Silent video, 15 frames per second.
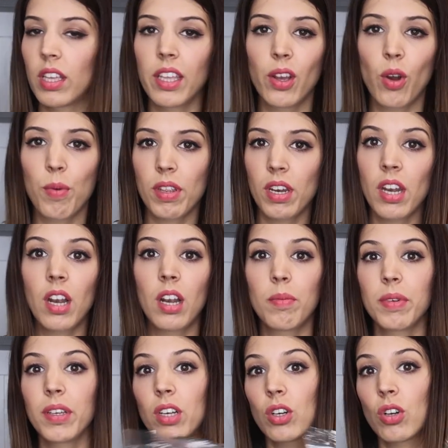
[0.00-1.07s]
Y o bien en
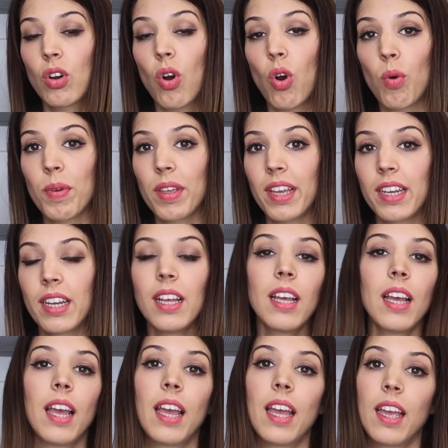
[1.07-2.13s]
el micro o bien
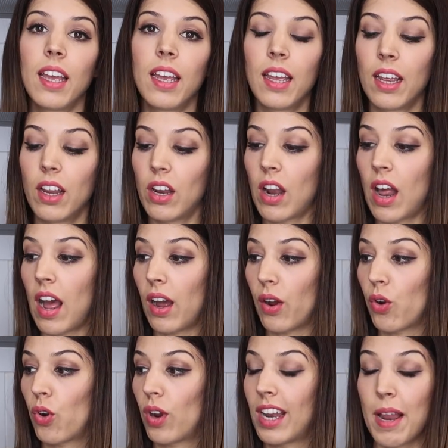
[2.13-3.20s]
eh, la
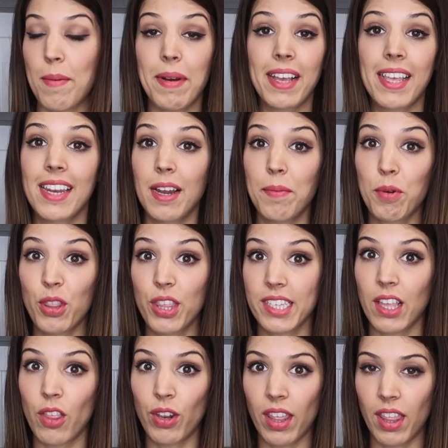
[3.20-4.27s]
hago en la máquina
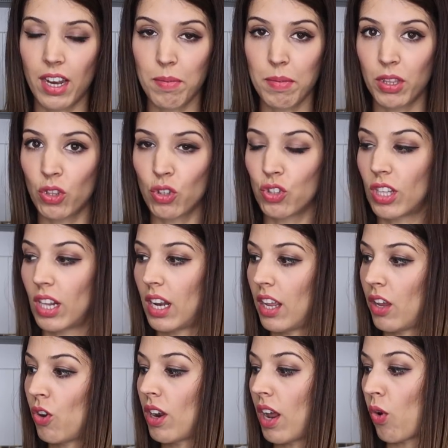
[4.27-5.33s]
procesadora de alimentos de
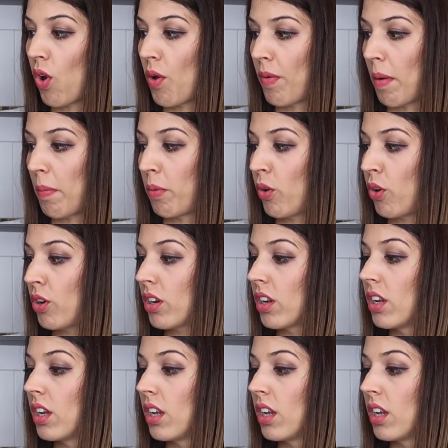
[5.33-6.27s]
Leo, la hago al vapor.